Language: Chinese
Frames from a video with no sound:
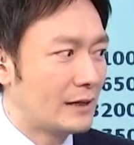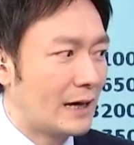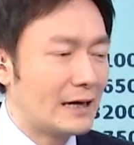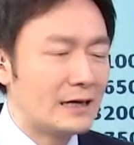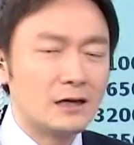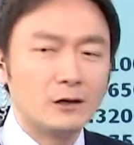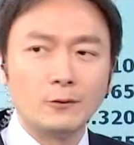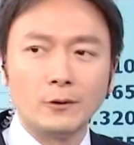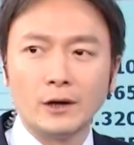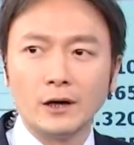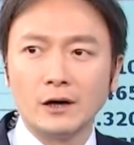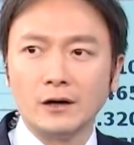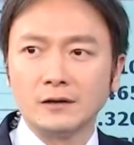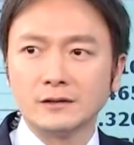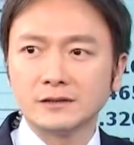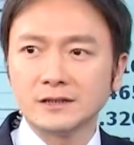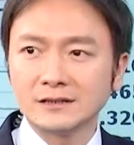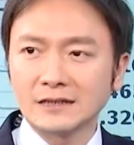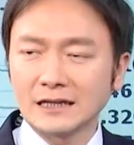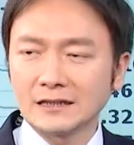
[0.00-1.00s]
他认为哦
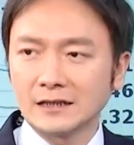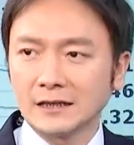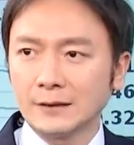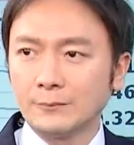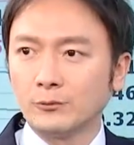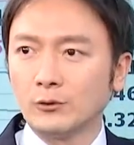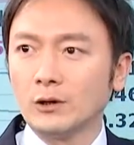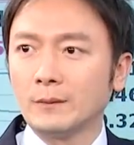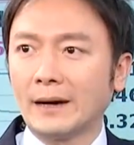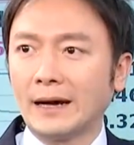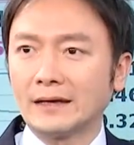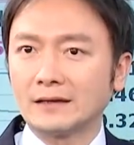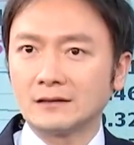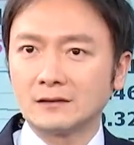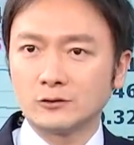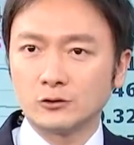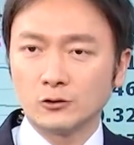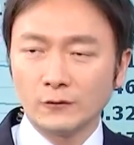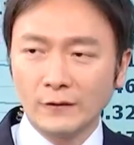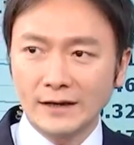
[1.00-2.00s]
现在跌不会买，
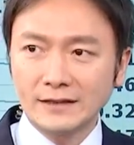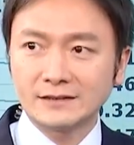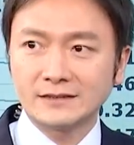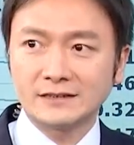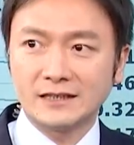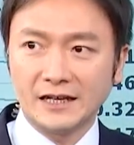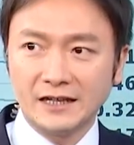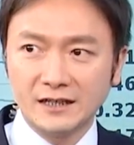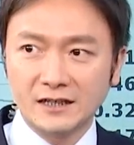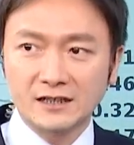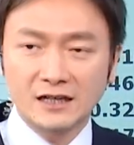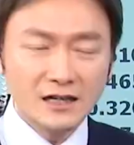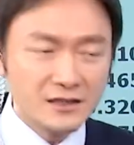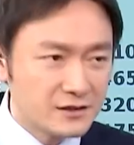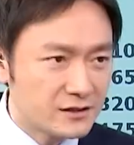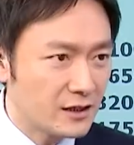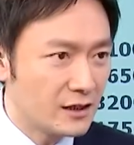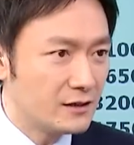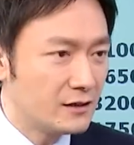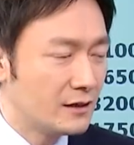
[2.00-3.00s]
除非跌得
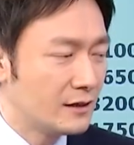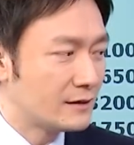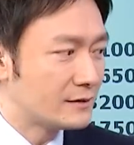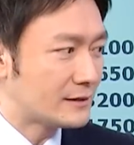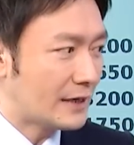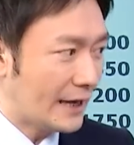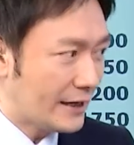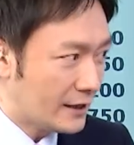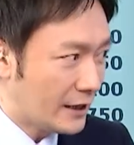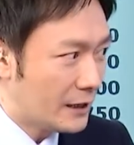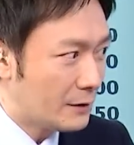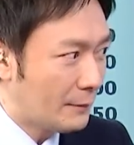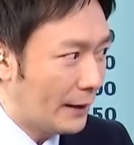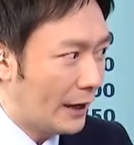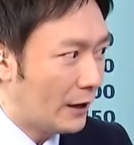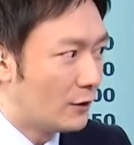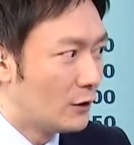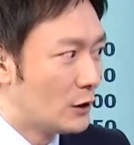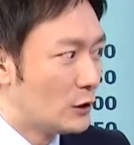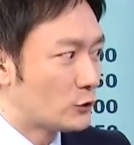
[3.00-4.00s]
更深才可以
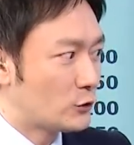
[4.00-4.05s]
买哦，